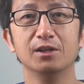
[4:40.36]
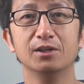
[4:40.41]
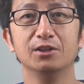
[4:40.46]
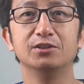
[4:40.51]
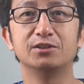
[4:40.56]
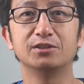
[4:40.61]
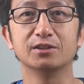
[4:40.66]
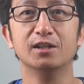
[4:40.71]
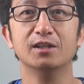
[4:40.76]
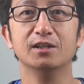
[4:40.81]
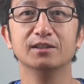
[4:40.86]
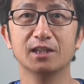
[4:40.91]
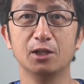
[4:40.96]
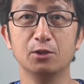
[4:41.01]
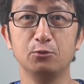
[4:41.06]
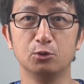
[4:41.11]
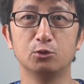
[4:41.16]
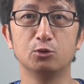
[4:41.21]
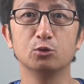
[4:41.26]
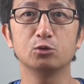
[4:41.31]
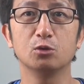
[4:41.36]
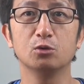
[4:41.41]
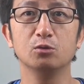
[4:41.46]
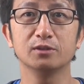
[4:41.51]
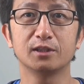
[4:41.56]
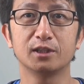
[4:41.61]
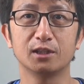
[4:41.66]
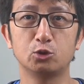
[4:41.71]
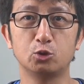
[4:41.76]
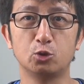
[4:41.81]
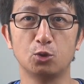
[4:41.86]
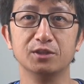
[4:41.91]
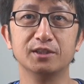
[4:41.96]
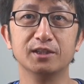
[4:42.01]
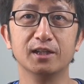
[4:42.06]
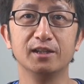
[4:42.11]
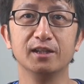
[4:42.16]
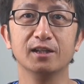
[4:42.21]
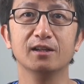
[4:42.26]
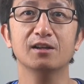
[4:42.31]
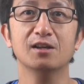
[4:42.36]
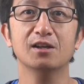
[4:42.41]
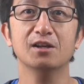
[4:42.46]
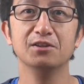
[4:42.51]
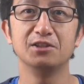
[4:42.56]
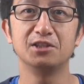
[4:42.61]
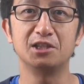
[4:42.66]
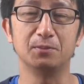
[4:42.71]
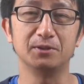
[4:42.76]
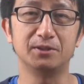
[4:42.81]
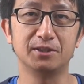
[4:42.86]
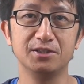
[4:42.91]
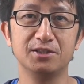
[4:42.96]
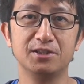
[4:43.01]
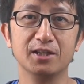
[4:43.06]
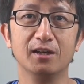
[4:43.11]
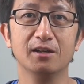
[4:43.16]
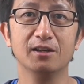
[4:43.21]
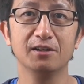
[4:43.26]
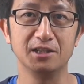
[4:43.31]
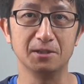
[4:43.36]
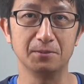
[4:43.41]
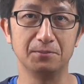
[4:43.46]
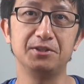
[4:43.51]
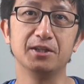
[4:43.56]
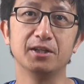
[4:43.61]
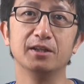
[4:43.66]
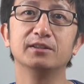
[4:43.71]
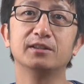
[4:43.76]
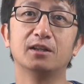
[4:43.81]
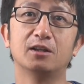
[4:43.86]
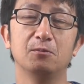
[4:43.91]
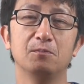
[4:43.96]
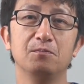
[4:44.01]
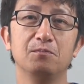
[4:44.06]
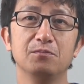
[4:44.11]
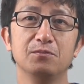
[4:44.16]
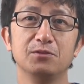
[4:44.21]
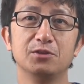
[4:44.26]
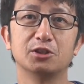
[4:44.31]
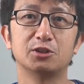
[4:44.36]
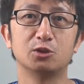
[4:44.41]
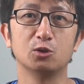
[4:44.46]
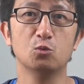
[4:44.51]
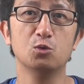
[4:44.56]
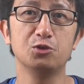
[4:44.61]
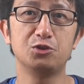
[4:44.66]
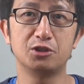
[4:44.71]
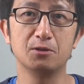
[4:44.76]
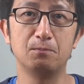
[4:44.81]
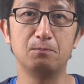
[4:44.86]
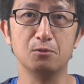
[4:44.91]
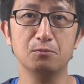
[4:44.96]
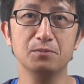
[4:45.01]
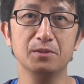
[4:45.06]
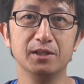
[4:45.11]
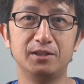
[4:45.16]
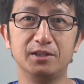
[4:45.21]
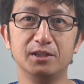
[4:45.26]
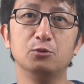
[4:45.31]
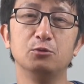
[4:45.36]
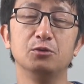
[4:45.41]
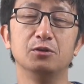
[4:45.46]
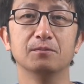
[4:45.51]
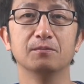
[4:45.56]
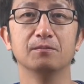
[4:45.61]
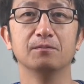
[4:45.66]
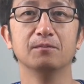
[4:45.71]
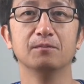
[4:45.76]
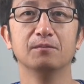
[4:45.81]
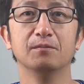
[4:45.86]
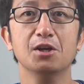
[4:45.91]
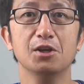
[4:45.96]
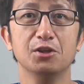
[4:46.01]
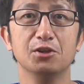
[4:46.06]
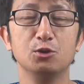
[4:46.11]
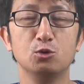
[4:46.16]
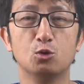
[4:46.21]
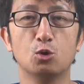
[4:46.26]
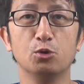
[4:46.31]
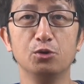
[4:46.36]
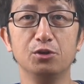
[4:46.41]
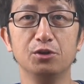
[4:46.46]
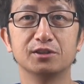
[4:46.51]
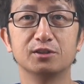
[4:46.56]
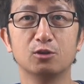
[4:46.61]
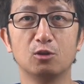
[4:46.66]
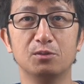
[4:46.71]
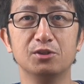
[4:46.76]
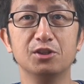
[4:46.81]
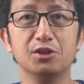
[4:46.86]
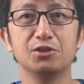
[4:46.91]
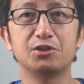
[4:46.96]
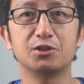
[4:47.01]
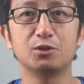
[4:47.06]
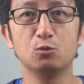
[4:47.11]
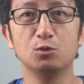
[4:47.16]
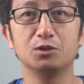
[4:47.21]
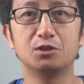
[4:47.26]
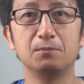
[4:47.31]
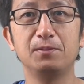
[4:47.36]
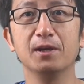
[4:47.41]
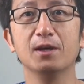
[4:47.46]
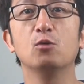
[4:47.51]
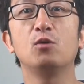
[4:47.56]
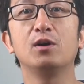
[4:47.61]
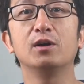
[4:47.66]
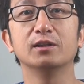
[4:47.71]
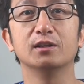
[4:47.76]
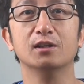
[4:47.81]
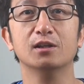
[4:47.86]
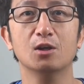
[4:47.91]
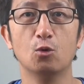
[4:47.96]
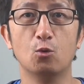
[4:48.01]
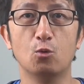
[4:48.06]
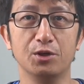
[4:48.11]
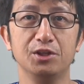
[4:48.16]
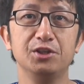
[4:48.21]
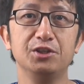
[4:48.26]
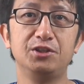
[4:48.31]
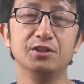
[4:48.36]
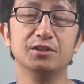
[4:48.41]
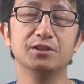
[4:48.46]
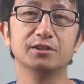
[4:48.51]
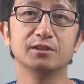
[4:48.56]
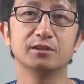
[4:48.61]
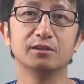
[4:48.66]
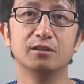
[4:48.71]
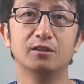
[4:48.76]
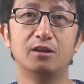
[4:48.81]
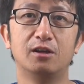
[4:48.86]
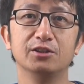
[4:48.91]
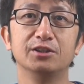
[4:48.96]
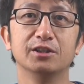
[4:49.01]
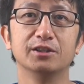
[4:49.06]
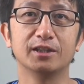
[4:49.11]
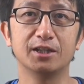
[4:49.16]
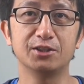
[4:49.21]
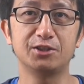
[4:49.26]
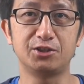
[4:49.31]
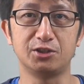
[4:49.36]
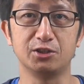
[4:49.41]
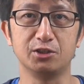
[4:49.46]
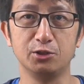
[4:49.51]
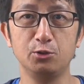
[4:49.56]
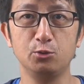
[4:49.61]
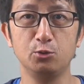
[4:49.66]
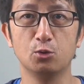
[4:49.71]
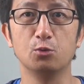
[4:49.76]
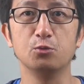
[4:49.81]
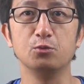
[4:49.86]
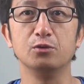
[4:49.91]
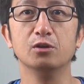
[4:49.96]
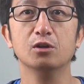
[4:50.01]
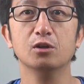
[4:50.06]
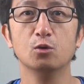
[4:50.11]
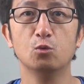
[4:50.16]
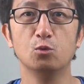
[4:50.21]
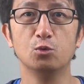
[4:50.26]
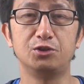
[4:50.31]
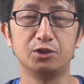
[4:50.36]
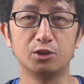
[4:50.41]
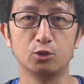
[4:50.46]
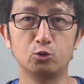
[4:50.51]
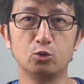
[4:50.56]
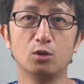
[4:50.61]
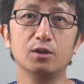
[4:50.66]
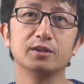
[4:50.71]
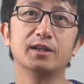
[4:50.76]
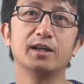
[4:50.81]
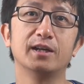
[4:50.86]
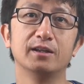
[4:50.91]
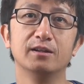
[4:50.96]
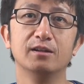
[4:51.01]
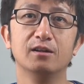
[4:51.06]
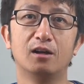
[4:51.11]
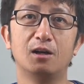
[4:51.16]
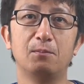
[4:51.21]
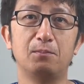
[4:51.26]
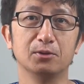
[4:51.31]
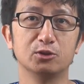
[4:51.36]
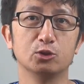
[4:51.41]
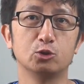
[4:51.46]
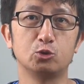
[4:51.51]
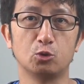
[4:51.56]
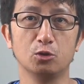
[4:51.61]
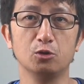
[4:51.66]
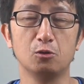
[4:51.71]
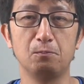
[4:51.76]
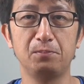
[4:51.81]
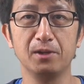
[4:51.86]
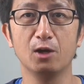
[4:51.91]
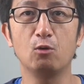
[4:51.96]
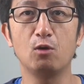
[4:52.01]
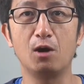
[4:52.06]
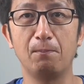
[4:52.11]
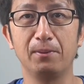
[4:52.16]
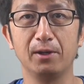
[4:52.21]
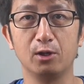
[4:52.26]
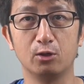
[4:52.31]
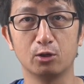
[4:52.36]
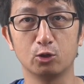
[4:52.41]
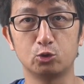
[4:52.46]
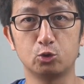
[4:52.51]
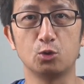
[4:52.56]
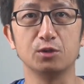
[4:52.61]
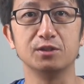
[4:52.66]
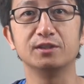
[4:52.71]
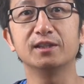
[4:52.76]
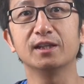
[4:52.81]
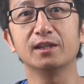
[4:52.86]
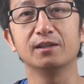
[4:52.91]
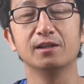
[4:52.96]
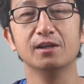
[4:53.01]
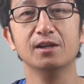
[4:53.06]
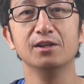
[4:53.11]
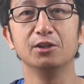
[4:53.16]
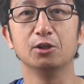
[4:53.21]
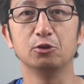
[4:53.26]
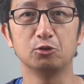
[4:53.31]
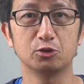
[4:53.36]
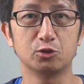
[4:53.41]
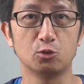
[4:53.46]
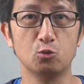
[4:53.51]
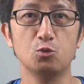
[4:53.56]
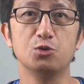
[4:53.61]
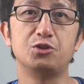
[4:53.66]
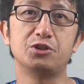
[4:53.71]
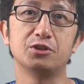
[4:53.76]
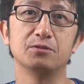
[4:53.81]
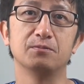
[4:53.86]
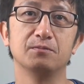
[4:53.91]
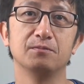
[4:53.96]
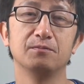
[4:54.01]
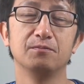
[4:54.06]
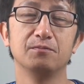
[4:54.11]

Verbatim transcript: 因此在宇宙中它的存在量既不增加也不减少，这是物质不灭定律。因果律是我们认识物质变化的唯一形式，而且它只应用于物质的状态，而不是所有变化背后的存在，也就是物质。